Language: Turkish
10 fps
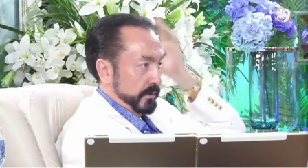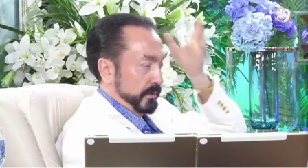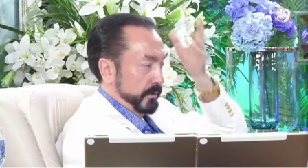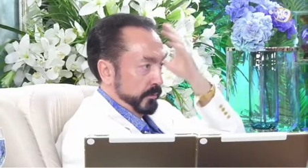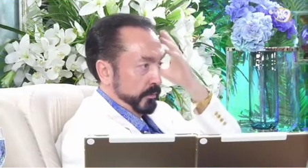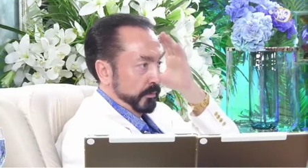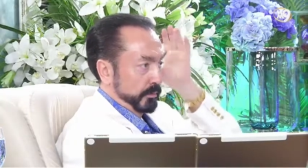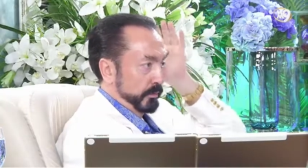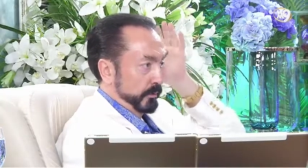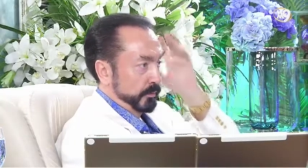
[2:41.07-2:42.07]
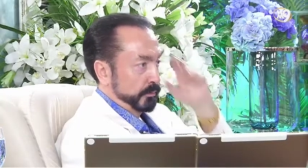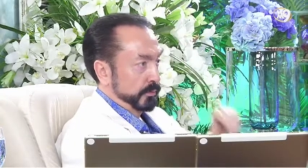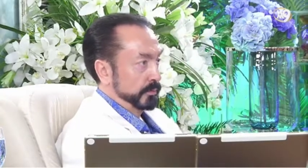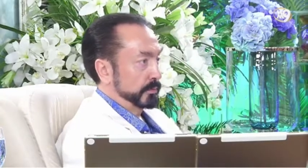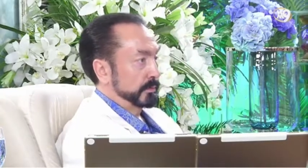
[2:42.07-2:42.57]
dibi olduğu gibi tuz,
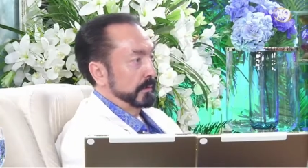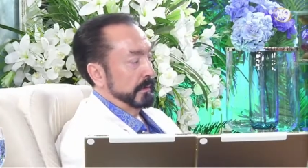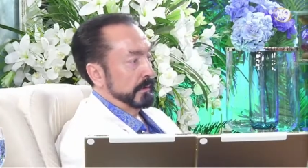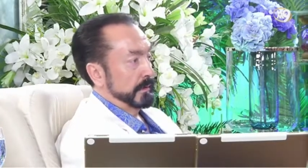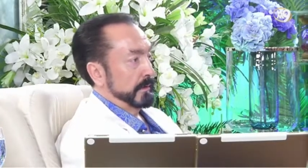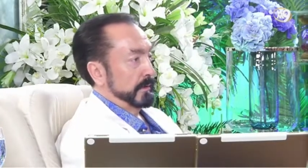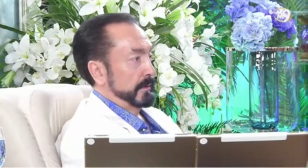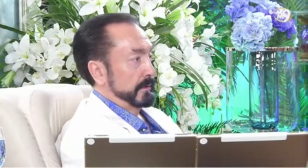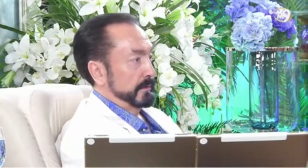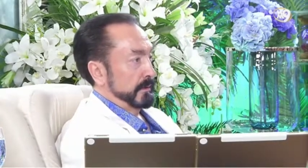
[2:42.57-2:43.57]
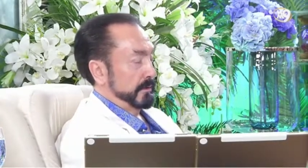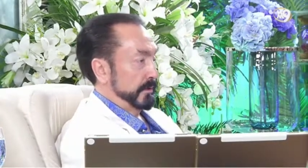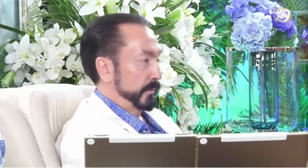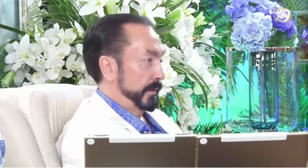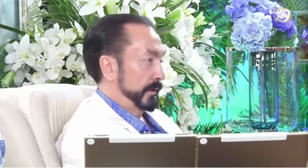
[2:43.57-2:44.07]
saç
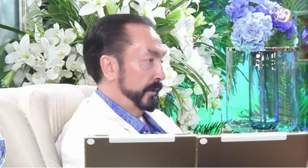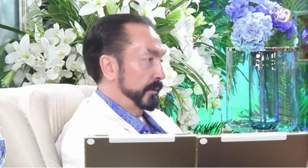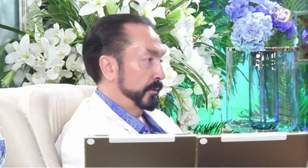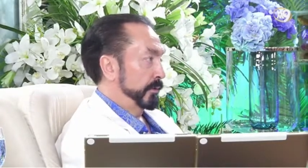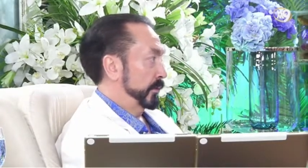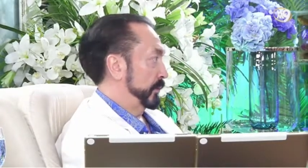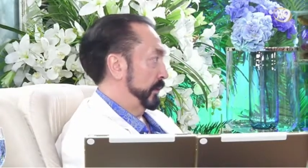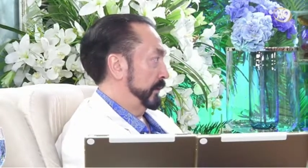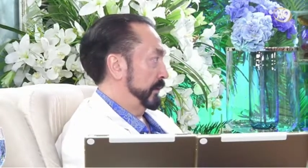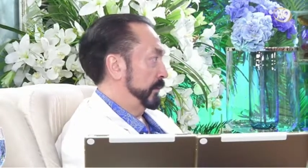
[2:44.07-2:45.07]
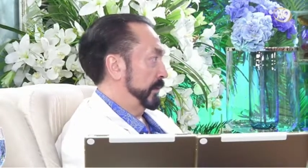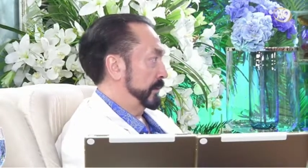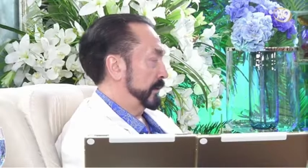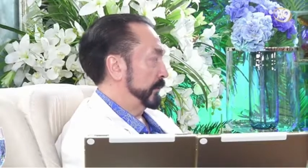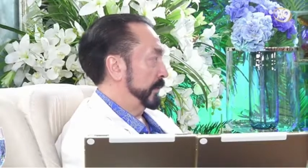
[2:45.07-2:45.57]
diplerini yakıyor o yani kimyasal
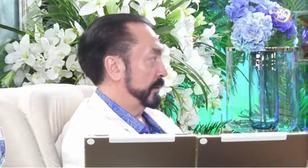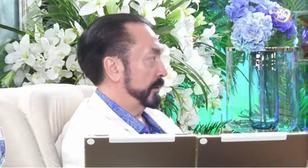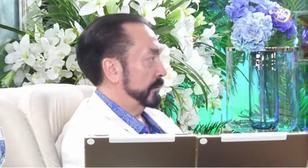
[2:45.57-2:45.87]
madde.